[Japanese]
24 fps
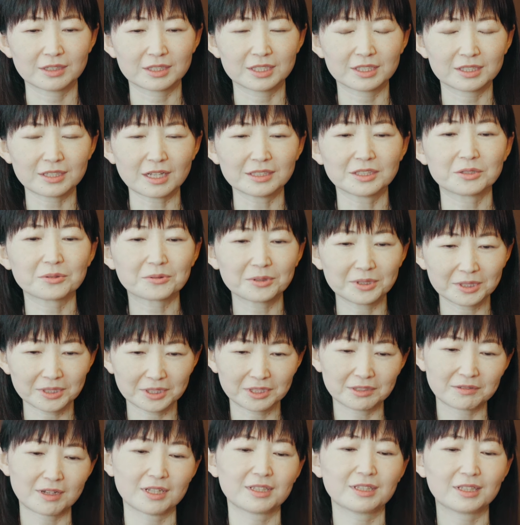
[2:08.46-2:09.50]
実際にそこに
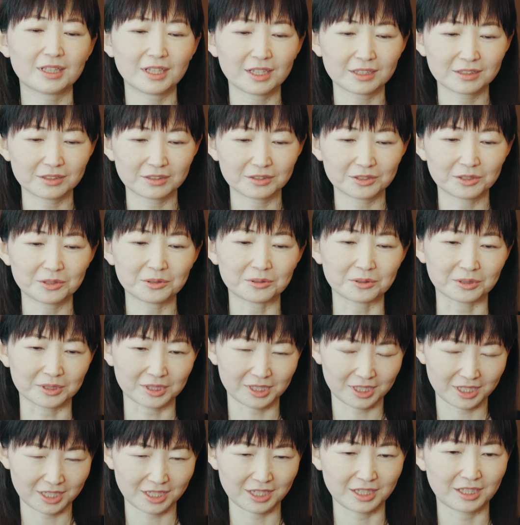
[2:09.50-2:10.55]
座って授業を
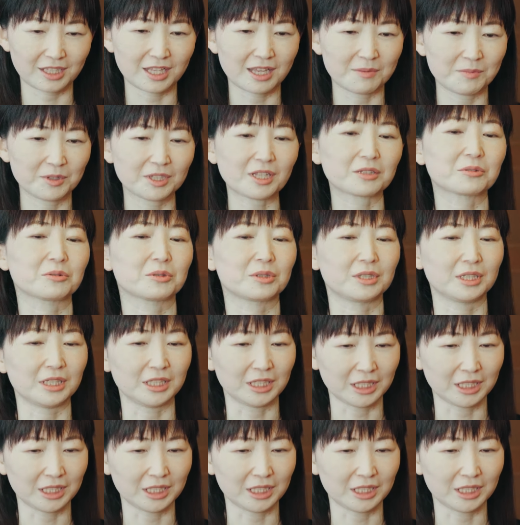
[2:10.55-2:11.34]
聞いてみたとき